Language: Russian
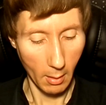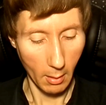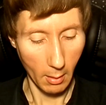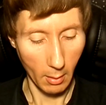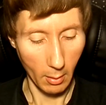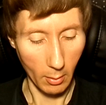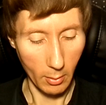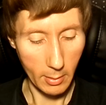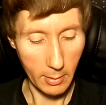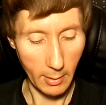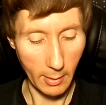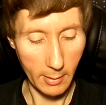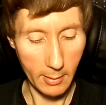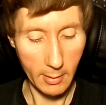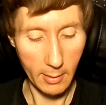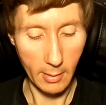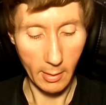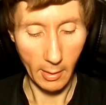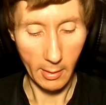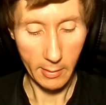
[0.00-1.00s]
Руслан,
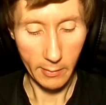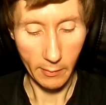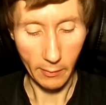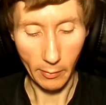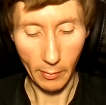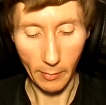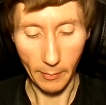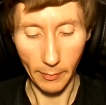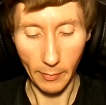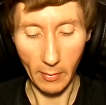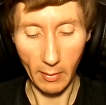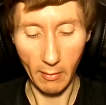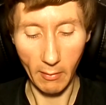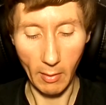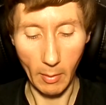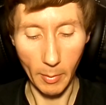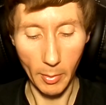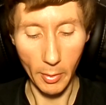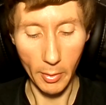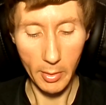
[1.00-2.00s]
здравствуй.
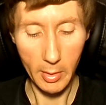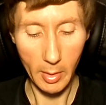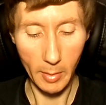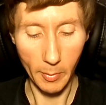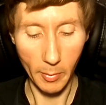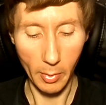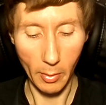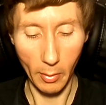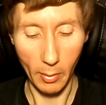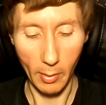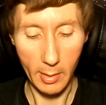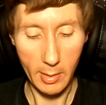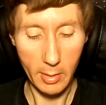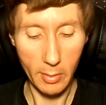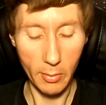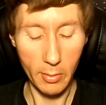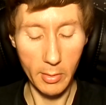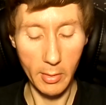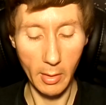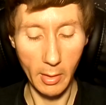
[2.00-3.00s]
Вопросы про
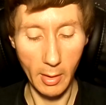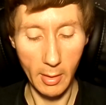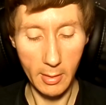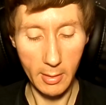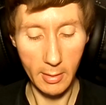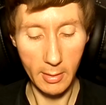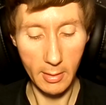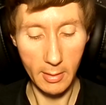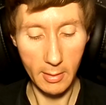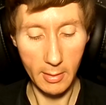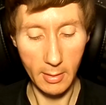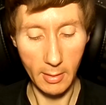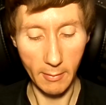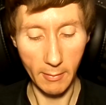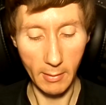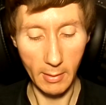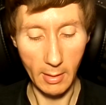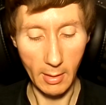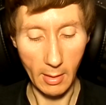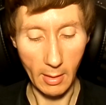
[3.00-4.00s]
осознанность
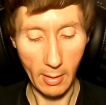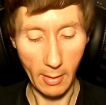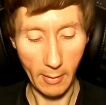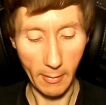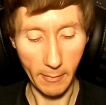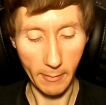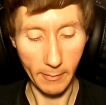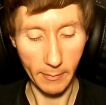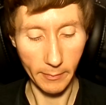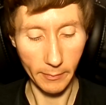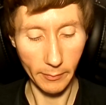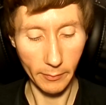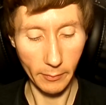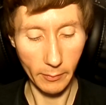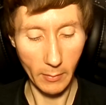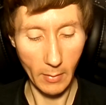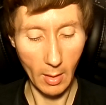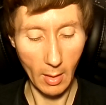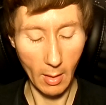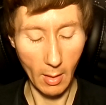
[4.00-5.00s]
сновидения.
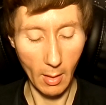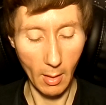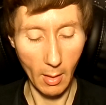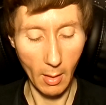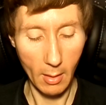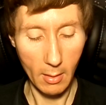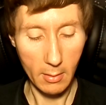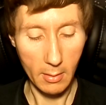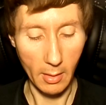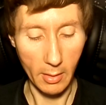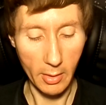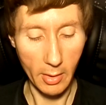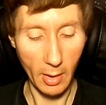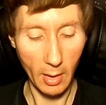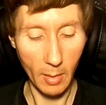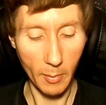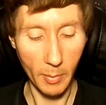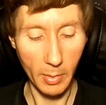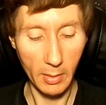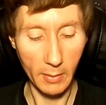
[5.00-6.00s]

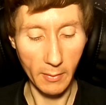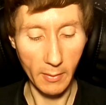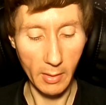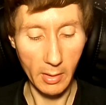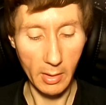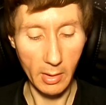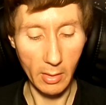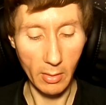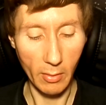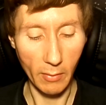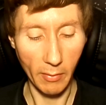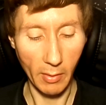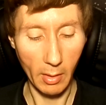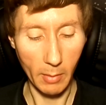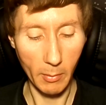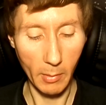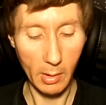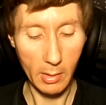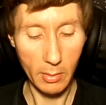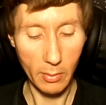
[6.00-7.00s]
Сначала подтверди
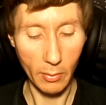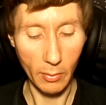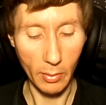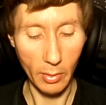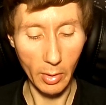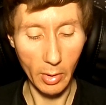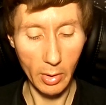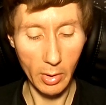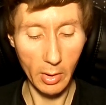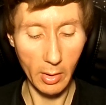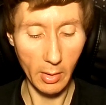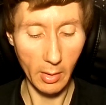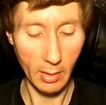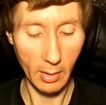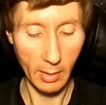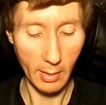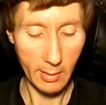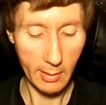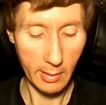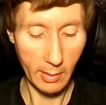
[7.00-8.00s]
информацию ниже, и
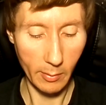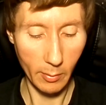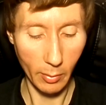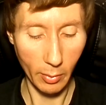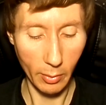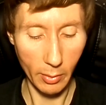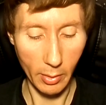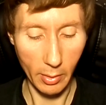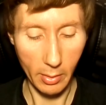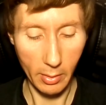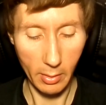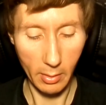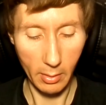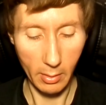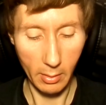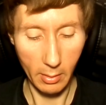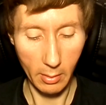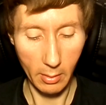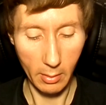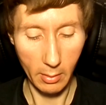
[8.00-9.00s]
если будешь,
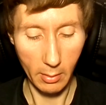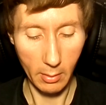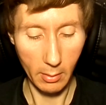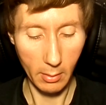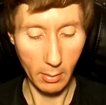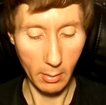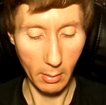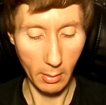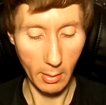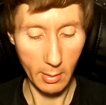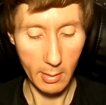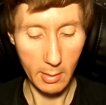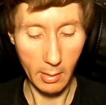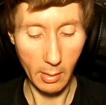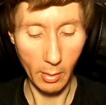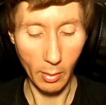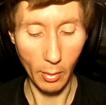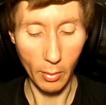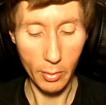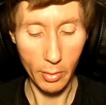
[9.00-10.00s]
если
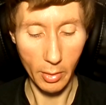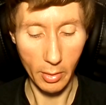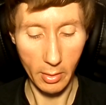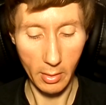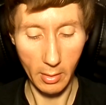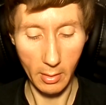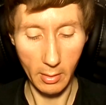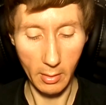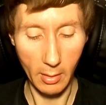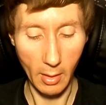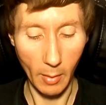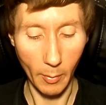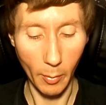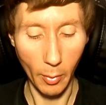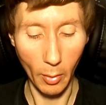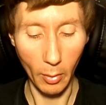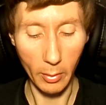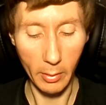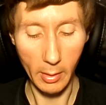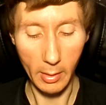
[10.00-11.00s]
хочешь,
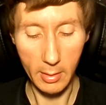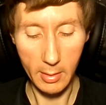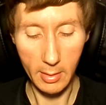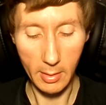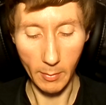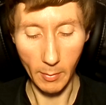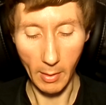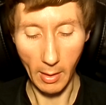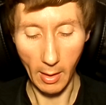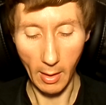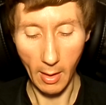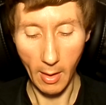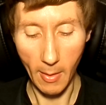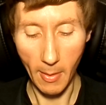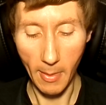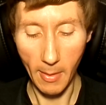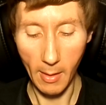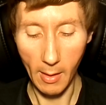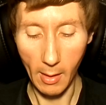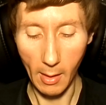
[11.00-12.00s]
дополни от себя,
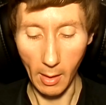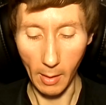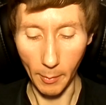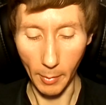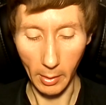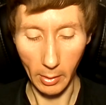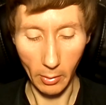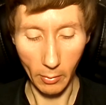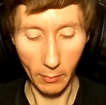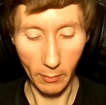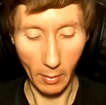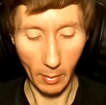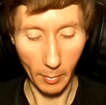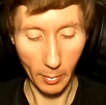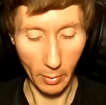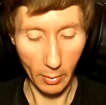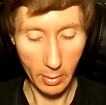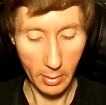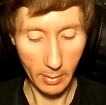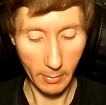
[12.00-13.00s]
а потом
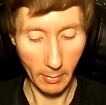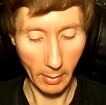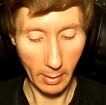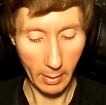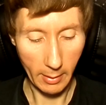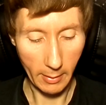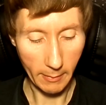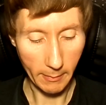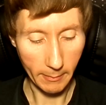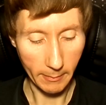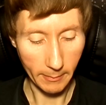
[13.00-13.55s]
вопросы мои.